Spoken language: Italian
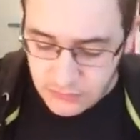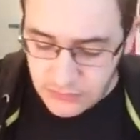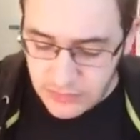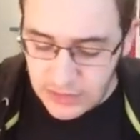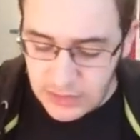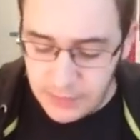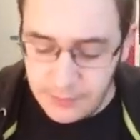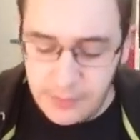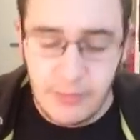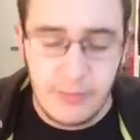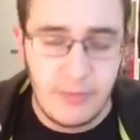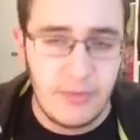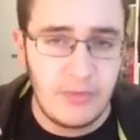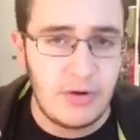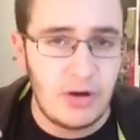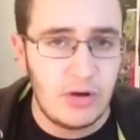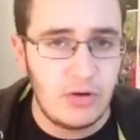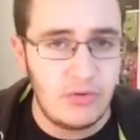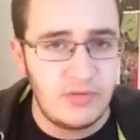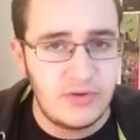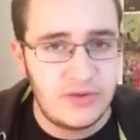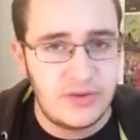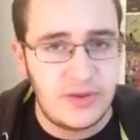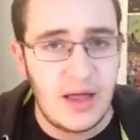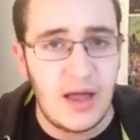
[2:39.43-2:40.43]
La prima è una
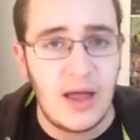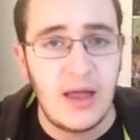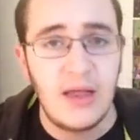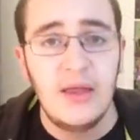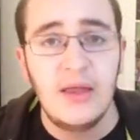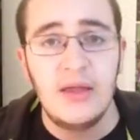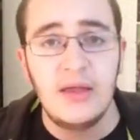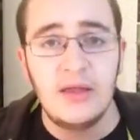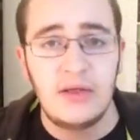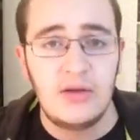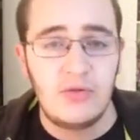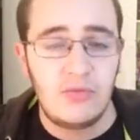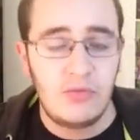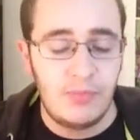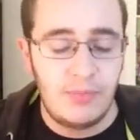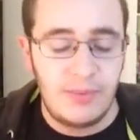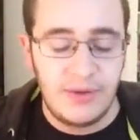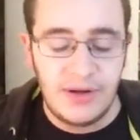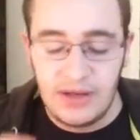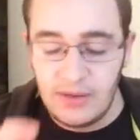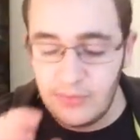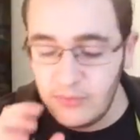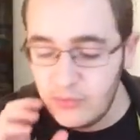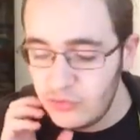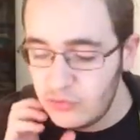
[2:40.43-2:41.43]
novità di cui
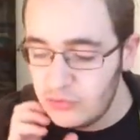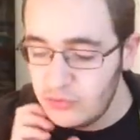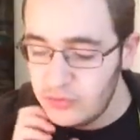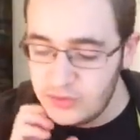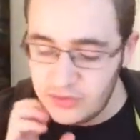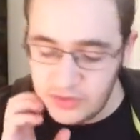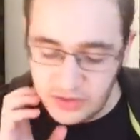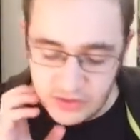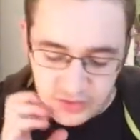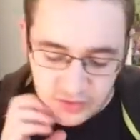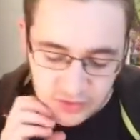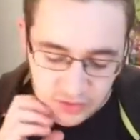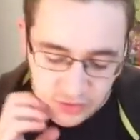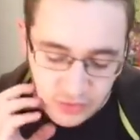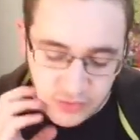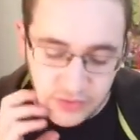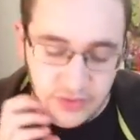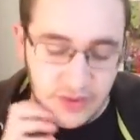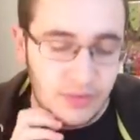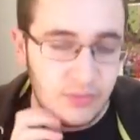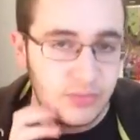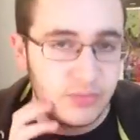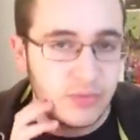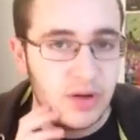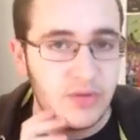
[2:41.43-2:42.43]
parliamo subito, la seconda
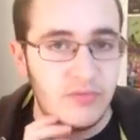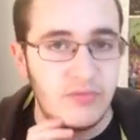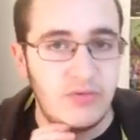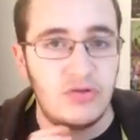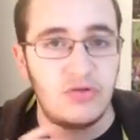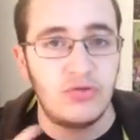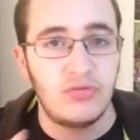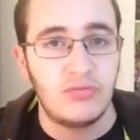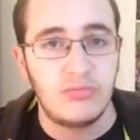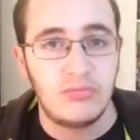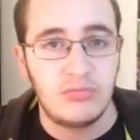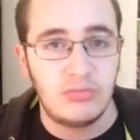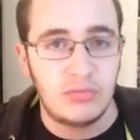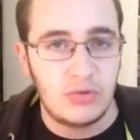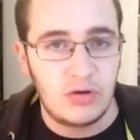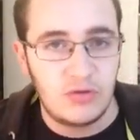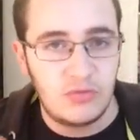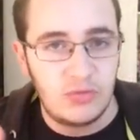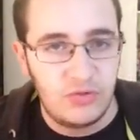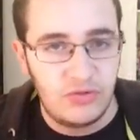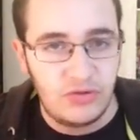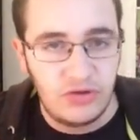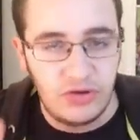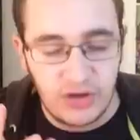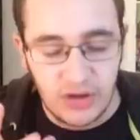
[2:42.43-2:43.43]
è una, invece una
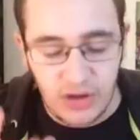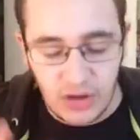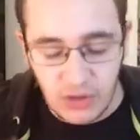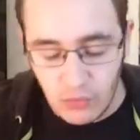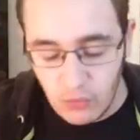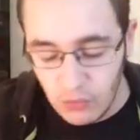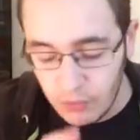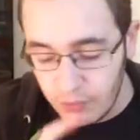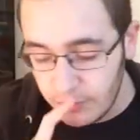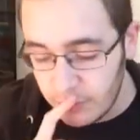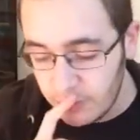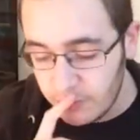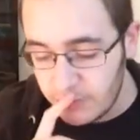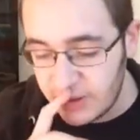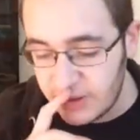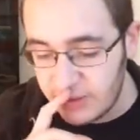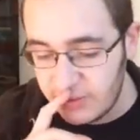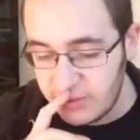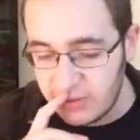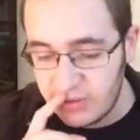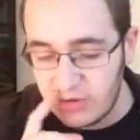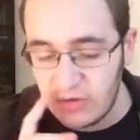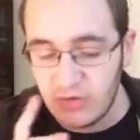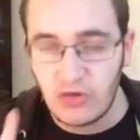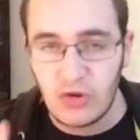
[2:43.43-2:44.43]
specie di recupero perché è
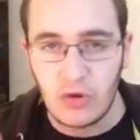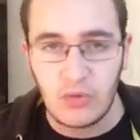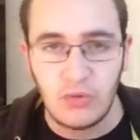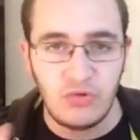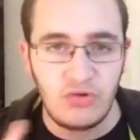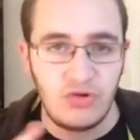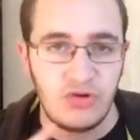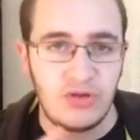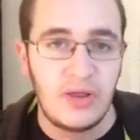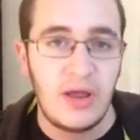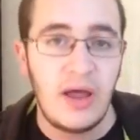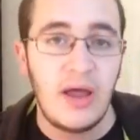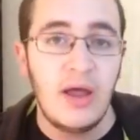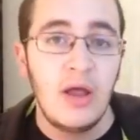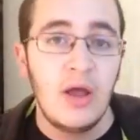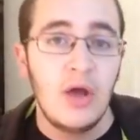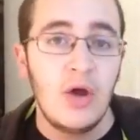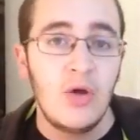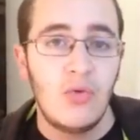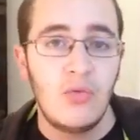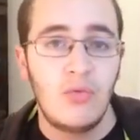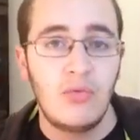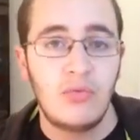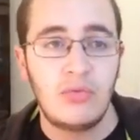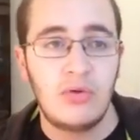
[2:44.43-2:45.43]
una cosa che è uscita
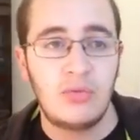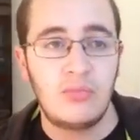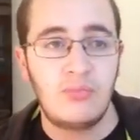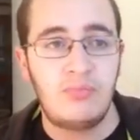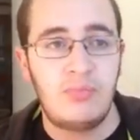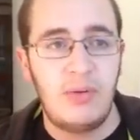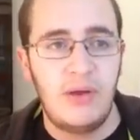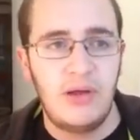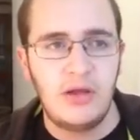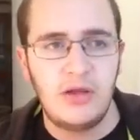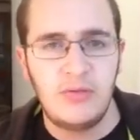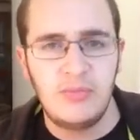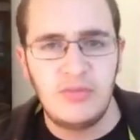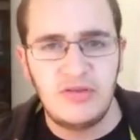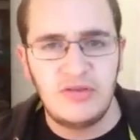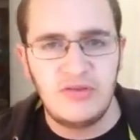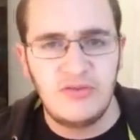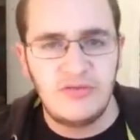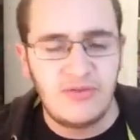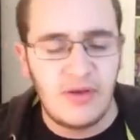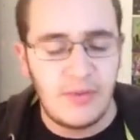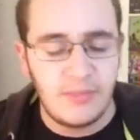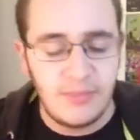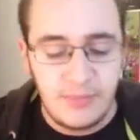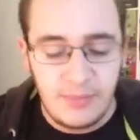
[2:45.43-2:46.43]
un paio di mesi
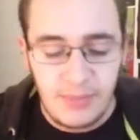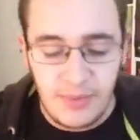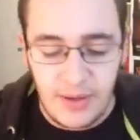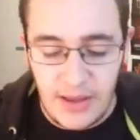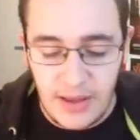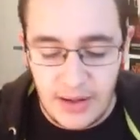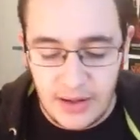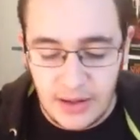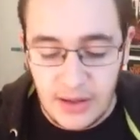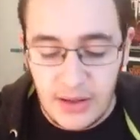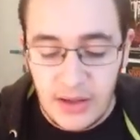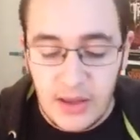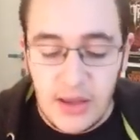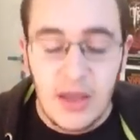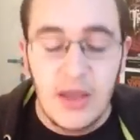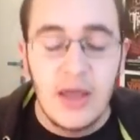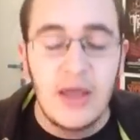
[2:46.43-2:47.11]
fa, mi pare,